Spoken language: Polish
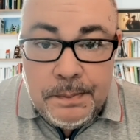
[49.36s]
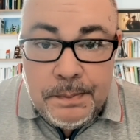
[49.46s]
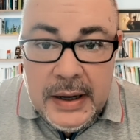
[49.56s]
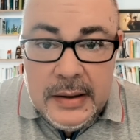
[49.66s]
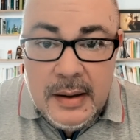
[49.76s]

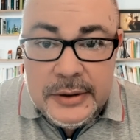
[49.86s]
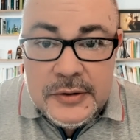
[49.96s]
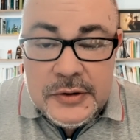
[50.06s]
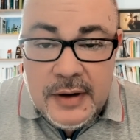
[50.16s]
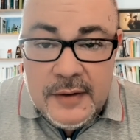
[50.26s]
Panie
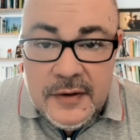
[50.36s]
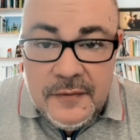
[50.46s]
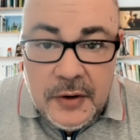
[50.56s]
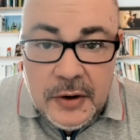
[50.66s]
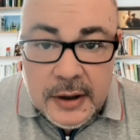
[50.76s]
Radosławie
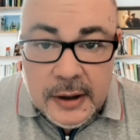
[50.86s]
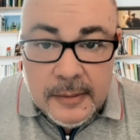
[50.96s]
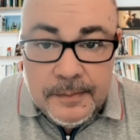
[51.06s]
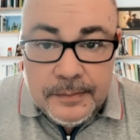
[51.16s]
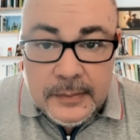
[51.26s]
Fogiel,
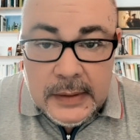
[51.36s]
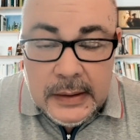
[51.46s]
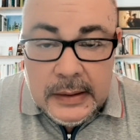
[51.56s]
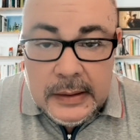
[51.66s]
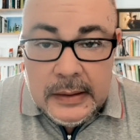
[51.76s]

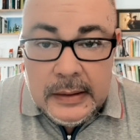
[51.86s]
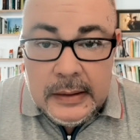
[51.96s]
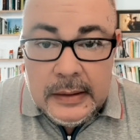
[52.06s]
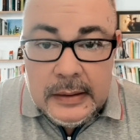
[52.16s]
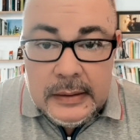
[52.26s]

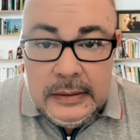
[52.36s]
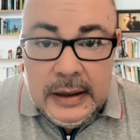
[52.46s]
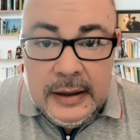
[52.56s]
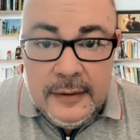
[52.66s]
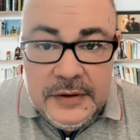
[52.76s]

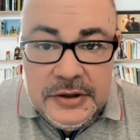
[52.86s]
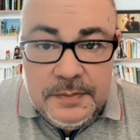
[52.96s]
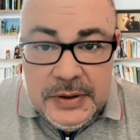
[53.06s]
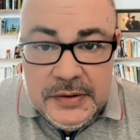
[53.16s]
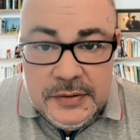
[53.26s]

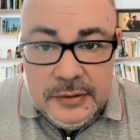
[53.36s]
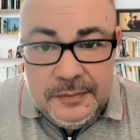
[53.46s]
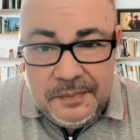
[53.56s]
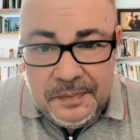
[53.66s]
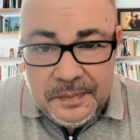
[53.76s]
nienawidzi
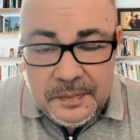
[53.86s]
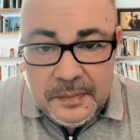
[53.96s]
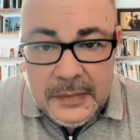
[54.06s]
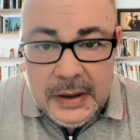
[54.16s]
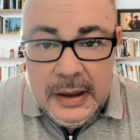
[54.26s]
PiSu
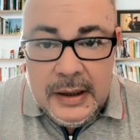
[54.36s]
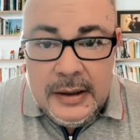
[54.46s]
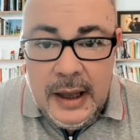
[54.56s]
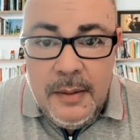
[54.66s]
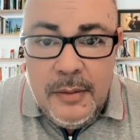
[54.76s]

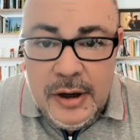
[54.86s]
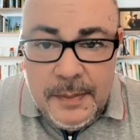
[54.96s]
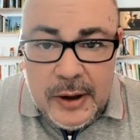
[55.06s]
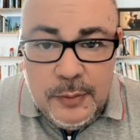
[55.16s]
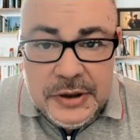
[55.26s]
ja mogę
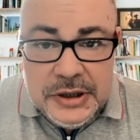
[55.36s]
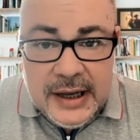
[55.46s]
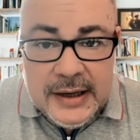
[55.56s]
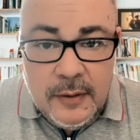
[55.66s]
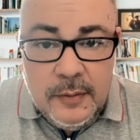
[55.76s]
panu powiedzieć
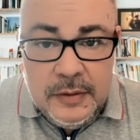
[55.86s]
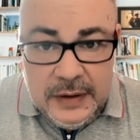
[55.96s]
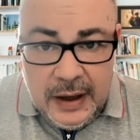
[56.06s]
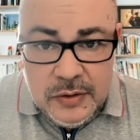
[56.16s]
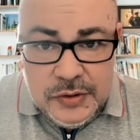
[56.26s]
tak,
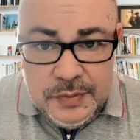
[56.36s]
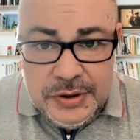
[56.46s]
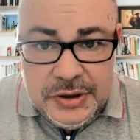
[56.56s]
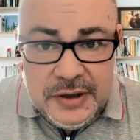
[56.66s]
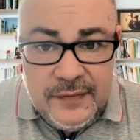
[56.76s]
ja
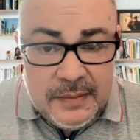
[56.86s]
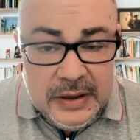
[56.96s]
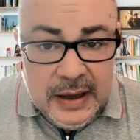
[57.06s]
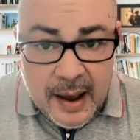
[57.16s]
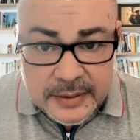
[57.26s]
osobiście
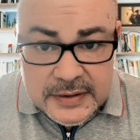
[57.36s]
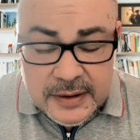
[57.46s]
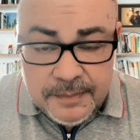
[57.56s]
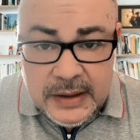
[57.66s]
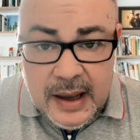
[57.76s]
wami
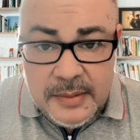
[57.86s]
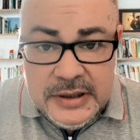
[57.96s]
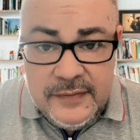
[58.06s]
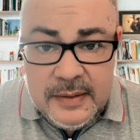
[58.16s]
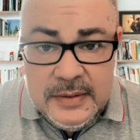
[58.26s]
gardzę.
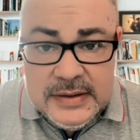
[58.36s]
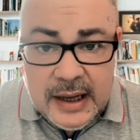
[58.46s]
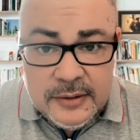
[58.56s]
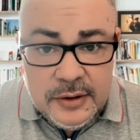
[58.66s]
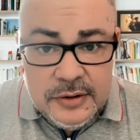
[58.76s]
Gardzę wami
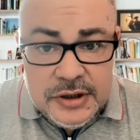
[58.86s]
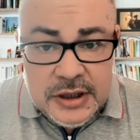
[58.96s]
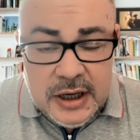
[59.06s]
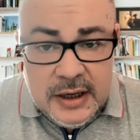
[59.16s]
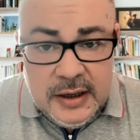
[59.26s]
za to,
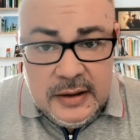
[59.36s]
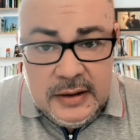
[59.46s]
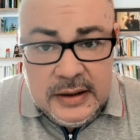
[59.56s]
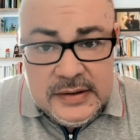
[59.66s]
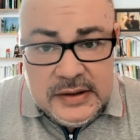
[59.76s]
że
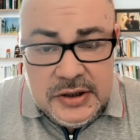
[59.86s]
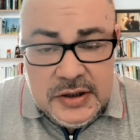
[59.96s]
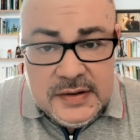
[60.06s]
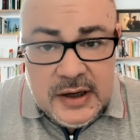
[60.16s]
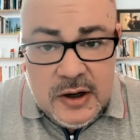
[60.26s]

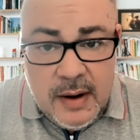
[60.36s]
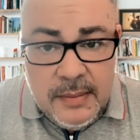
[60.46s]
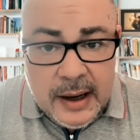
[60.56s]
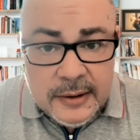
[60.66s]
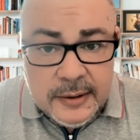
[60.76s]
jesteście
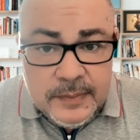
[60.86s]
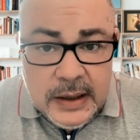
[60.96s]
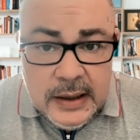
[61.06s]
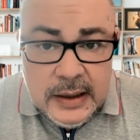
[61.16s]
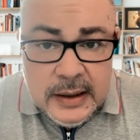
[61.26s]
zakłamani.
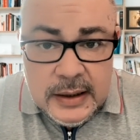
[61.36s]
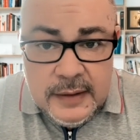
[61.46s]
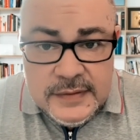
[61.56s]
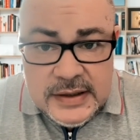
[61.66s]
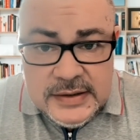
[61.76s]

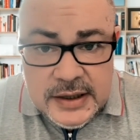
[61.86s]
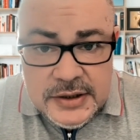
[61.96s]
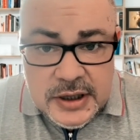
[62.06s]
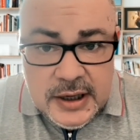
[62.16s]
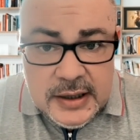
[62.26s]
I w
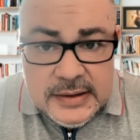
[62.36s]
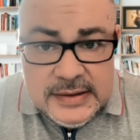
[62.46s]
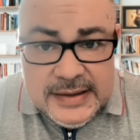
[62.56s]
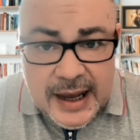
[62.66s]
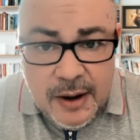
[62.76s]
zasadzie
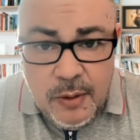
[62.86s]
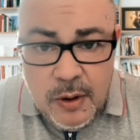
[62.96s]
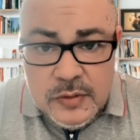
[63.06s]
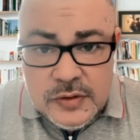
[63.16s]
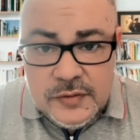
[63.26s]

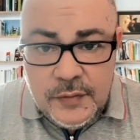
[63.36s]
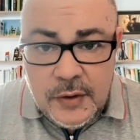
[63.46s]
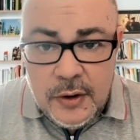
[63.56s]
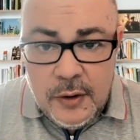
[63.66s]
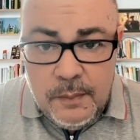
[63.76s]
całą
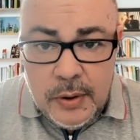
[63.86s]
swoją